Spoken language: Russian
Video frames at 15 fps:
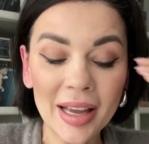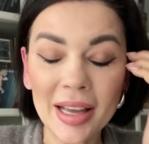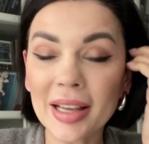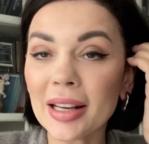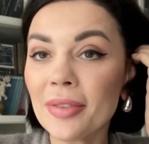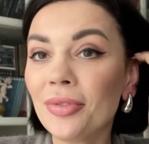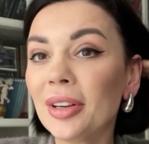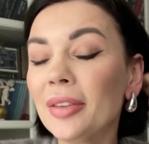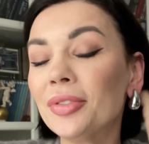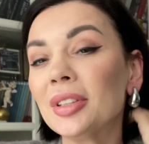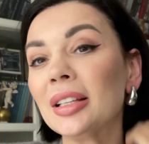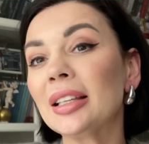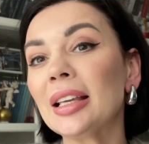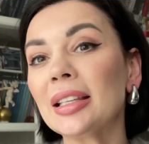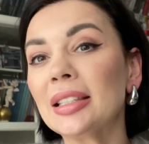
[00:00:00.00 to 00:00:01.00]

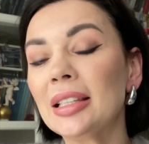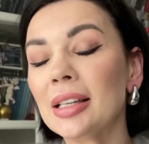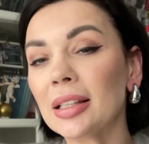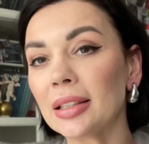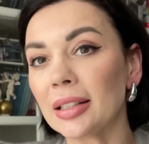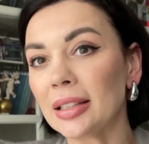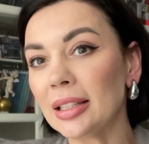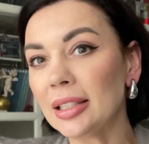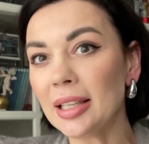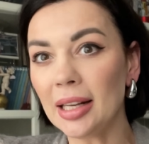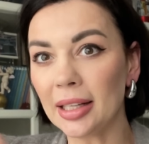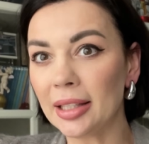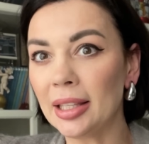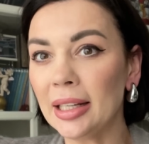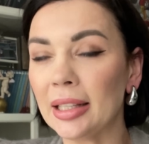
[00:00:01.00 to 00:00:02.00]
Рефлифтинг я сделала
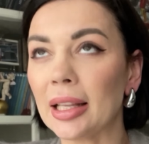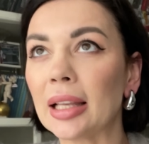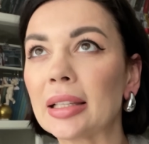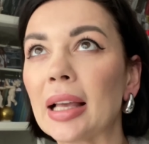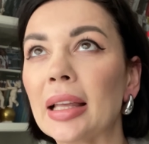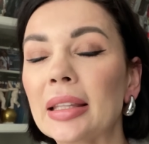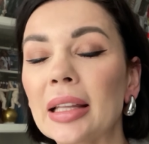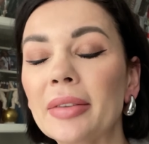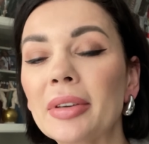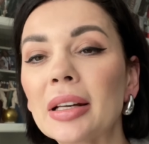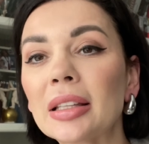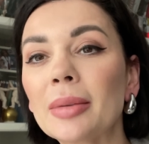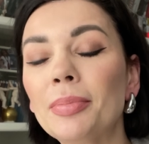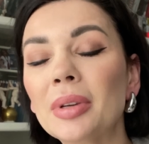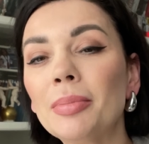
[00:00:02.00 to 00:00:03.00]
недели три назад,
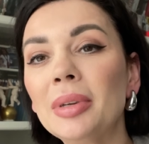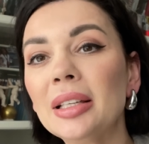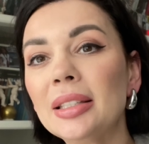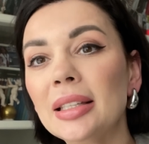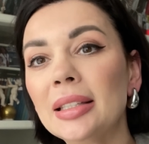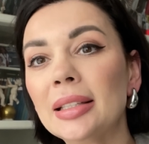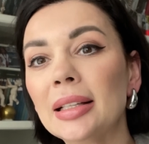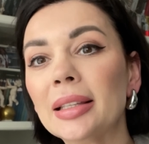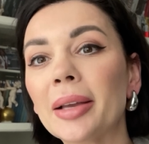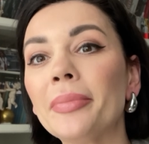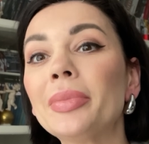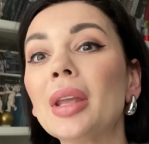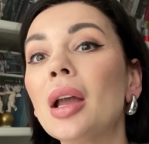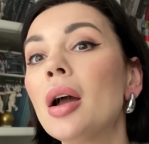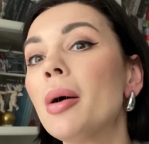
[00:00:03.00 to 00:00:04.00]
наверное,
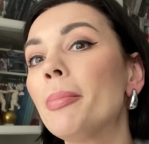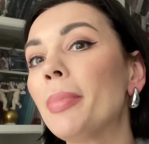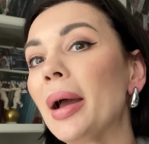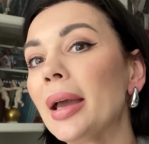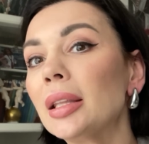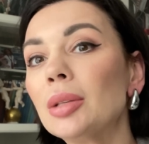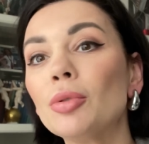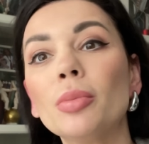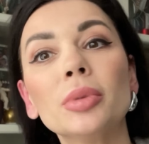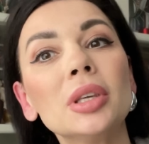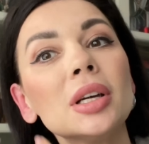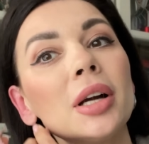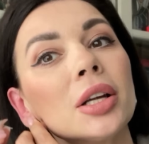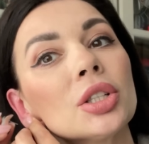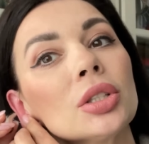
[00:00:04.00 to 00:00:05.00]
приблизительно, поэтому,
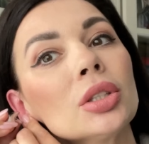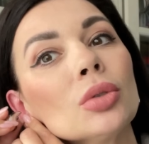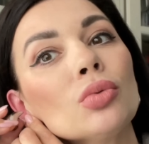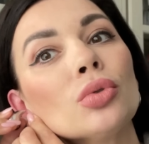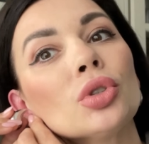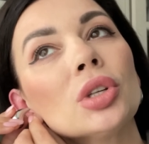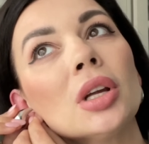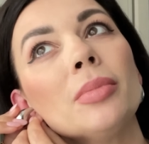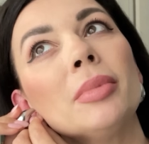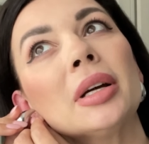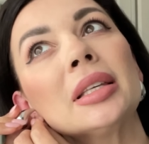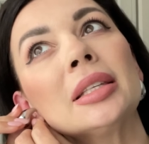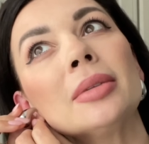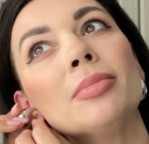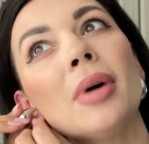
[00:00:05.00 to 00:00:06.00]
мне кажется, уже
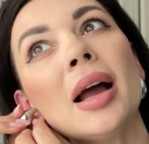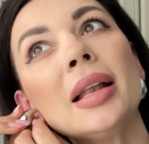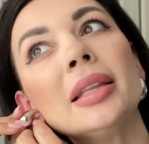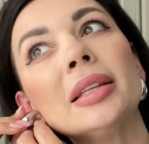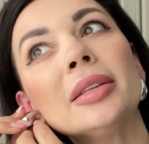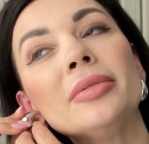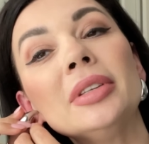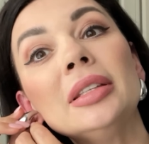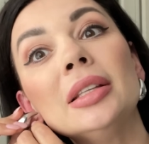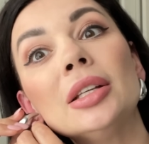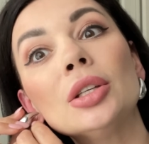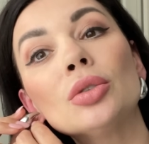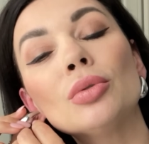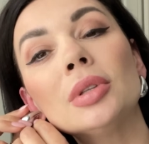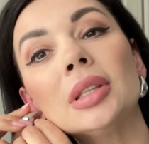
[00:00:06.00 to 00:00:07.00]
максимально видно
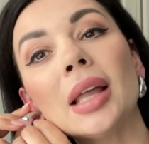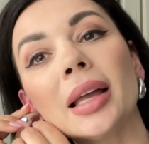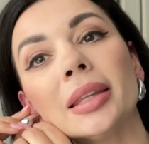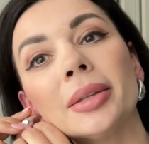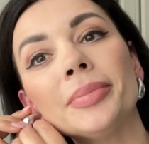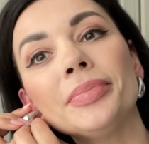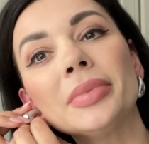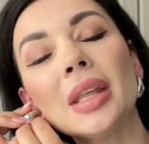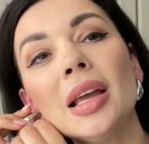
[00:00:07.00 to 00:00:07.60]
результат.